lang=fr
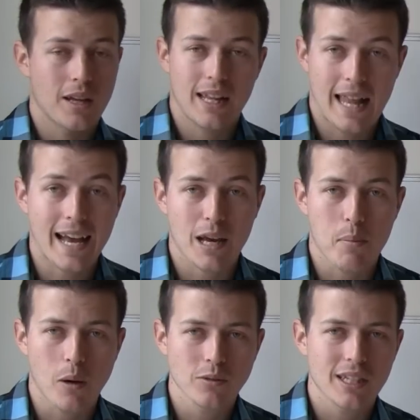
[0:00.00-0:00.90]
la
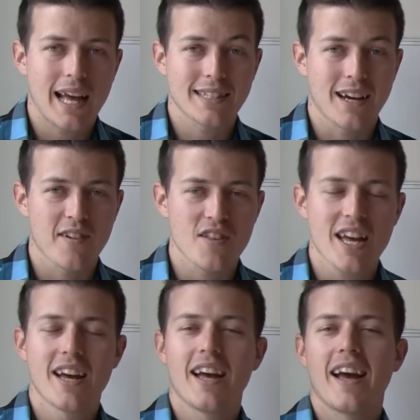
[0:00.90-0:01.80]
réponse, elle s'en vient.
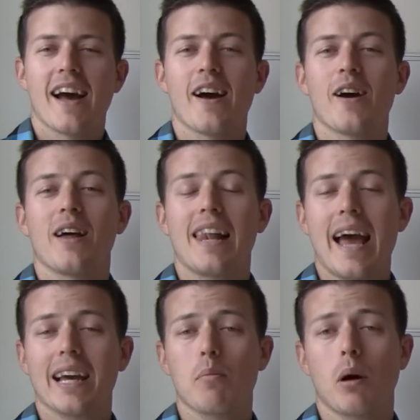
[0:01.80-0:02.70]
la
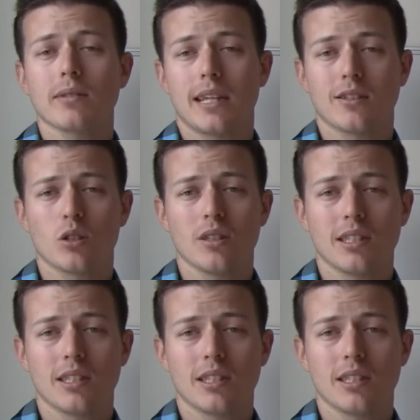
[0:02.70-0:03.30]
réponse à ça,